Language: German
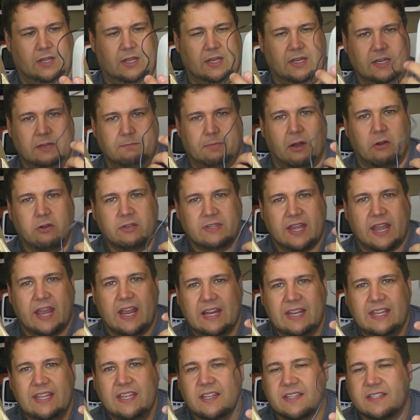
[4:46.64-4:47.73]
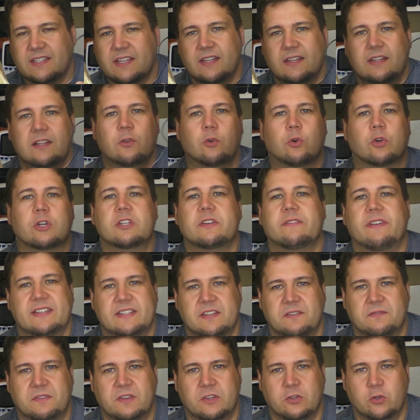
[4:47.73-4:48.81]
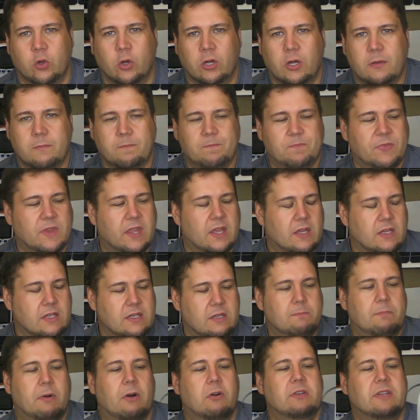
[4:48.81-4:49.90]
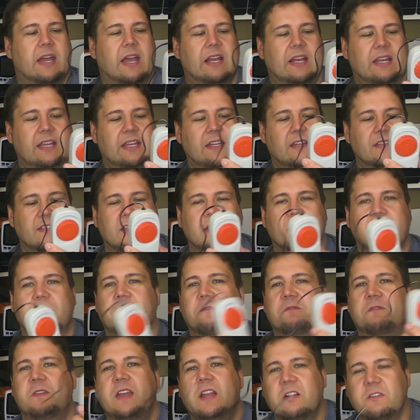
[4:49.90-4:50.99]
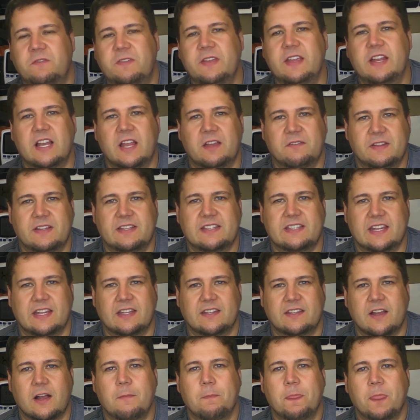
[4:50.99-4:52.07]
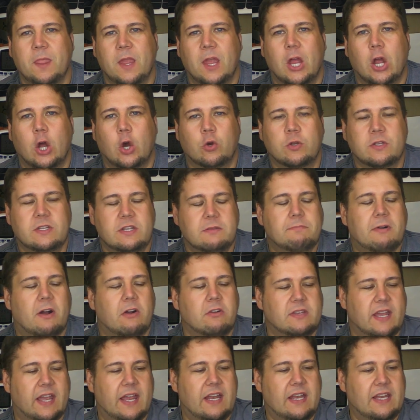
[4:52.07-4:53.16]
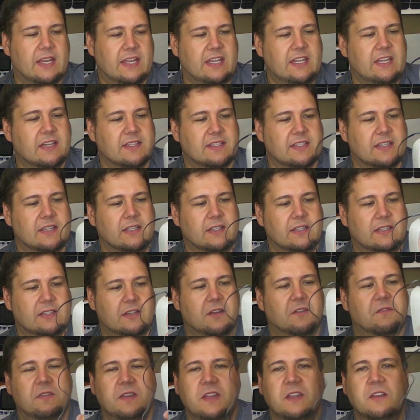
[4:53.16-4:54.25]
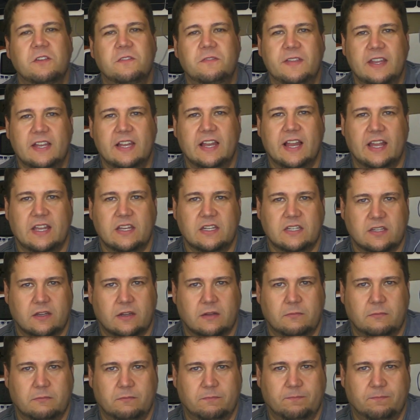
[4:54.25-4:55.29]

Die Bauteile hier sind logischerweise viel jünger. Die Bauteile hier sind viel, viel effizienter und die Bauteile hier sind viel, viel leichter.